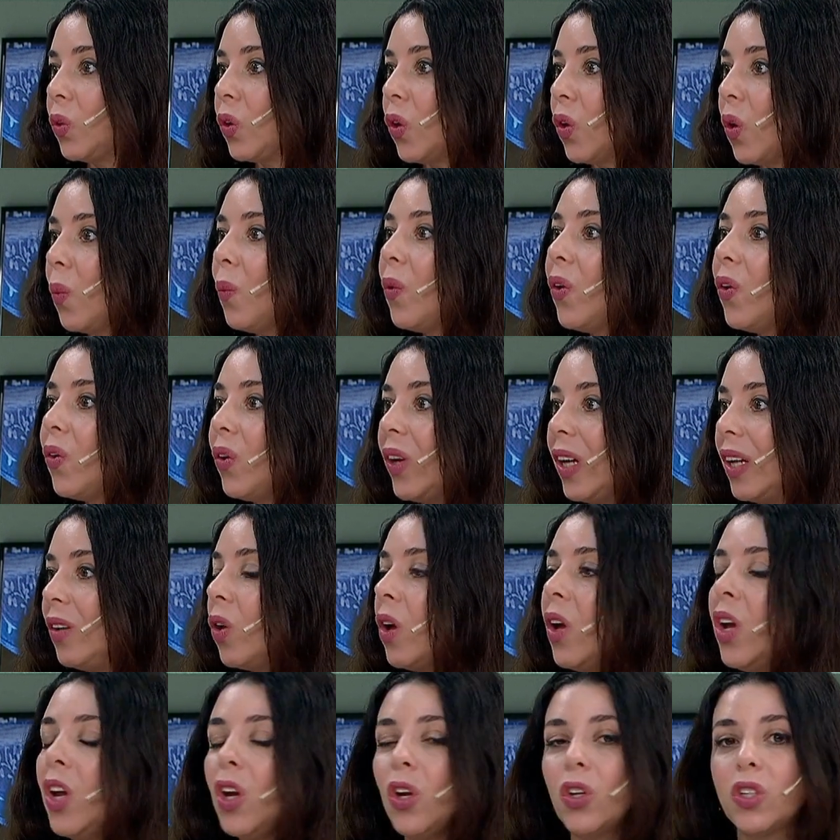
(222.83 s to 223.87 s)
¿Cómo
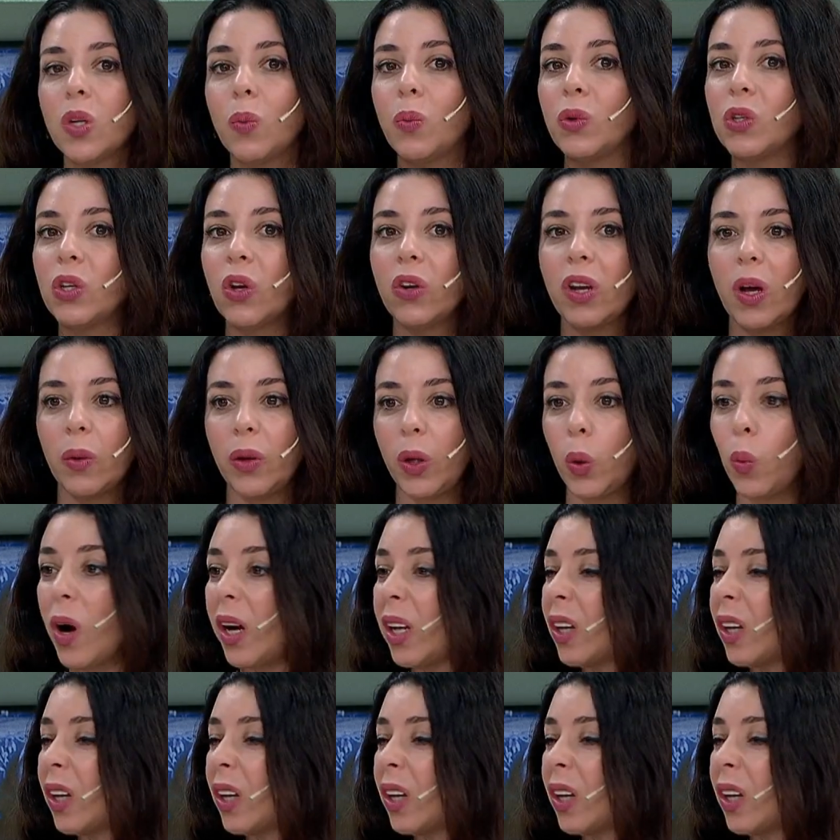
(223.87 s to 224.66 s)
no, se pusieron a averiguar?